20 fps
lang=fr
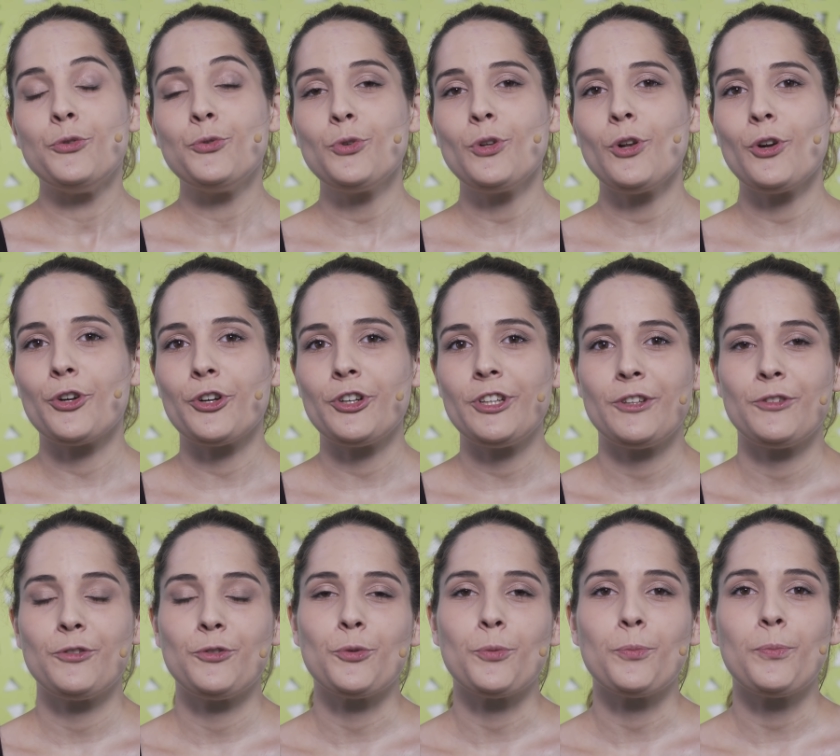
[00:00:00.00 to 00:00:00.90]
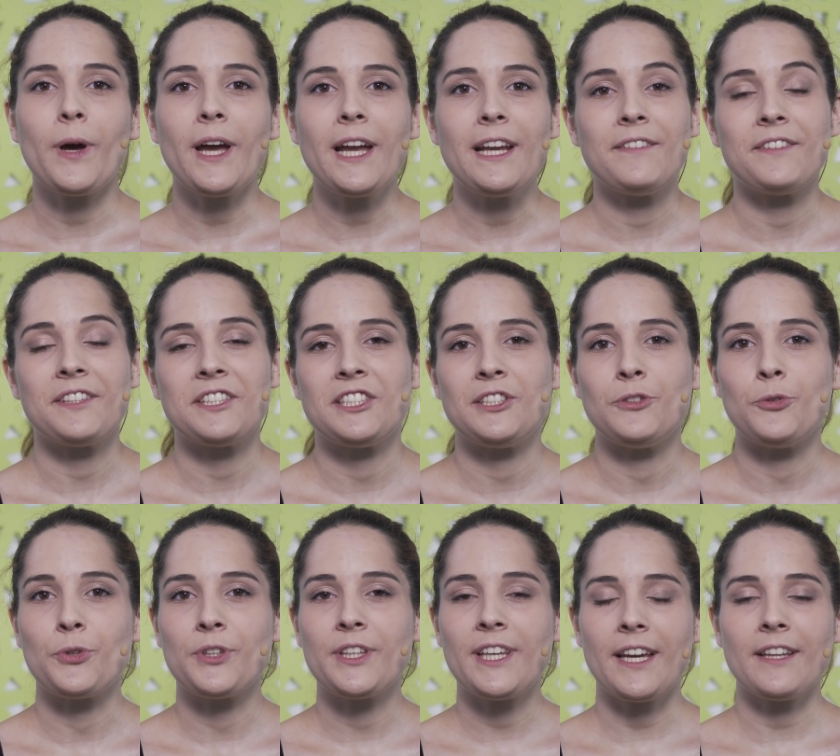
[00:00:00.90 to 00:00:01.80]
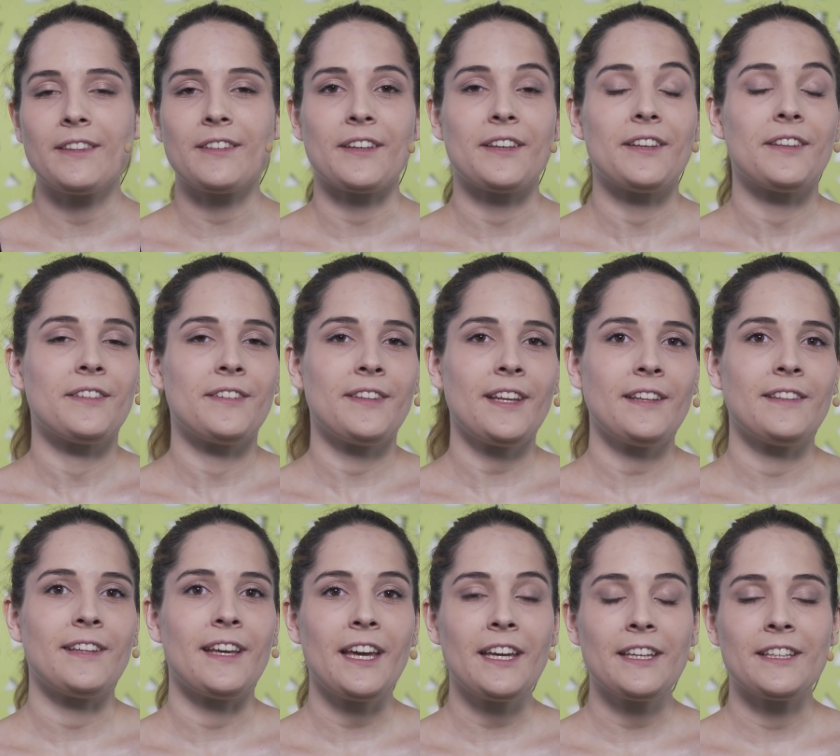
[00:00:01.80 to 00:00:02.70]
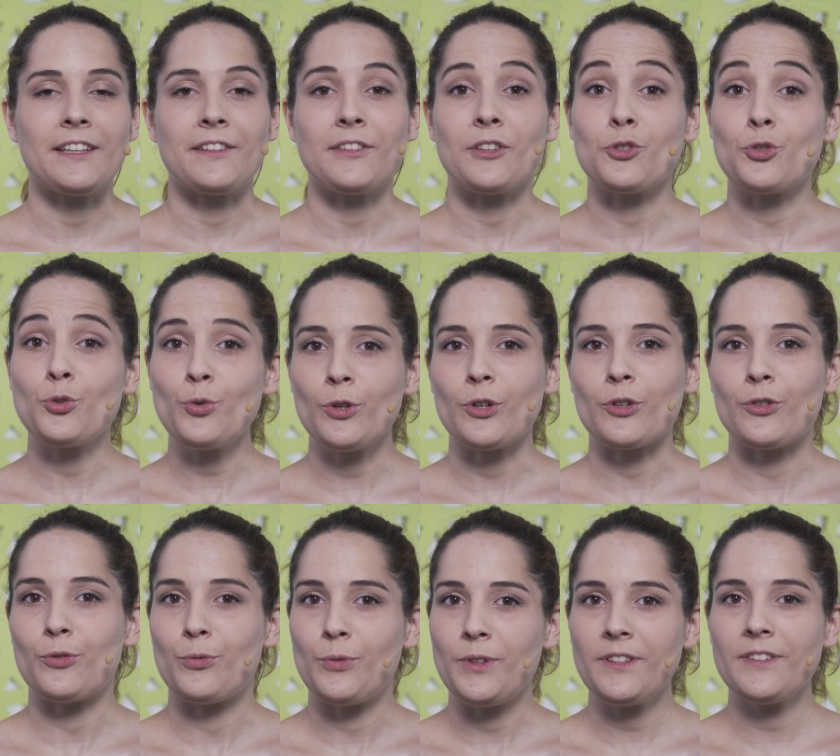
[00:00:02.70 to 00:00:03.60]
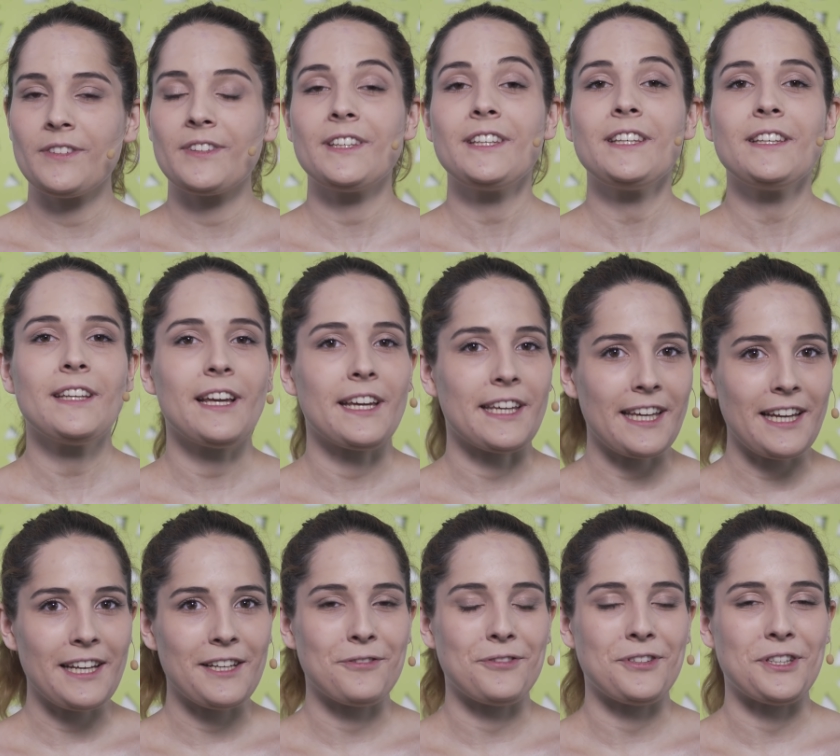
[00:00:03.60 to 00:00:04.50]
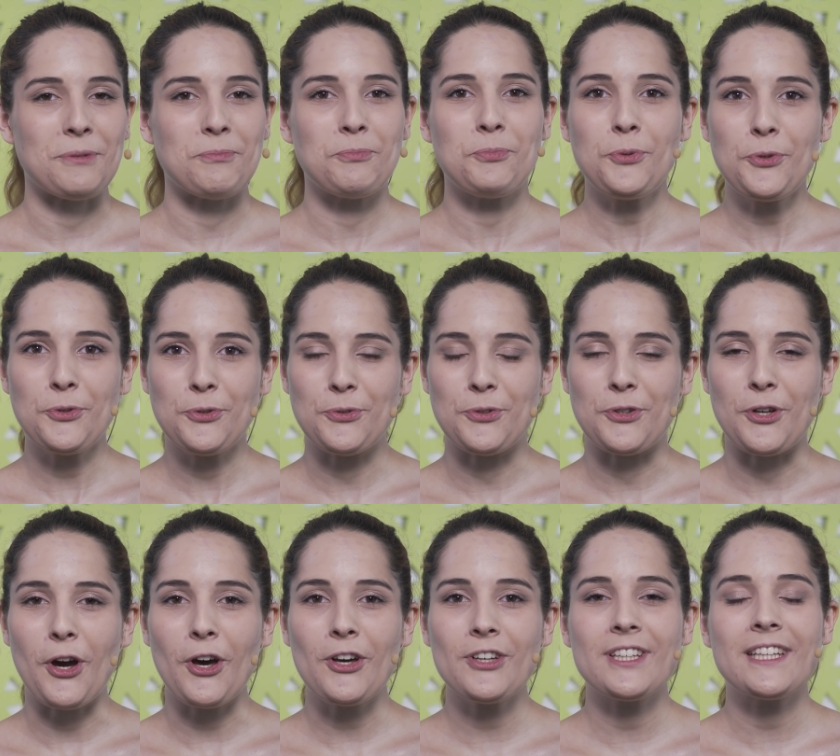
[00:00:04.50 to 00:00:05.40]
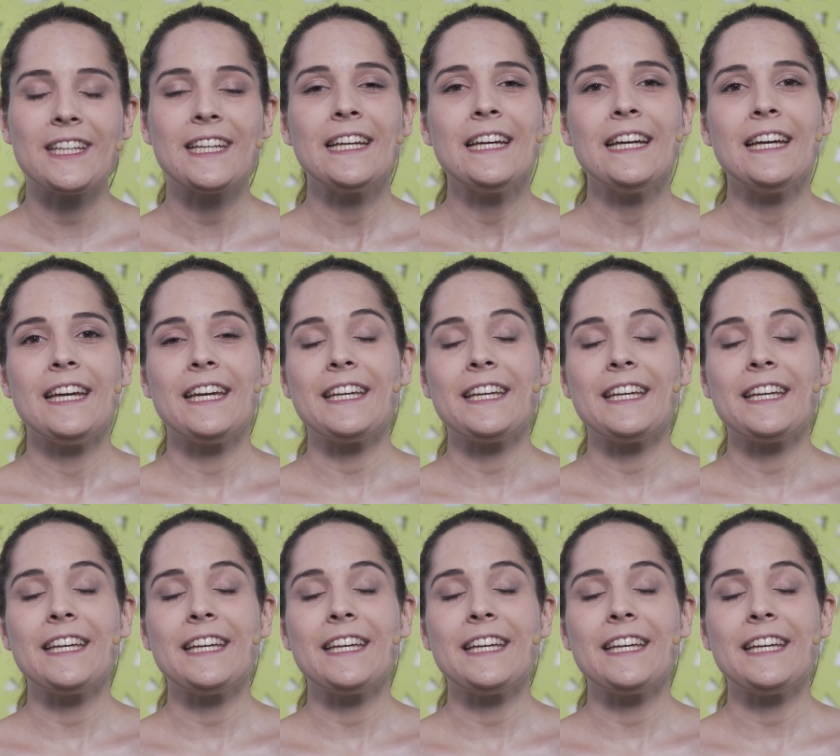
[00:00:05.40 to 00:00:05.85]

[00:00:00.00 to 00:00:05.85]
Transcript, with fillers: Nous ne le connaissions pas, il s'agit de 4ZR qui est un joueur suisse qui est qualifié pour New York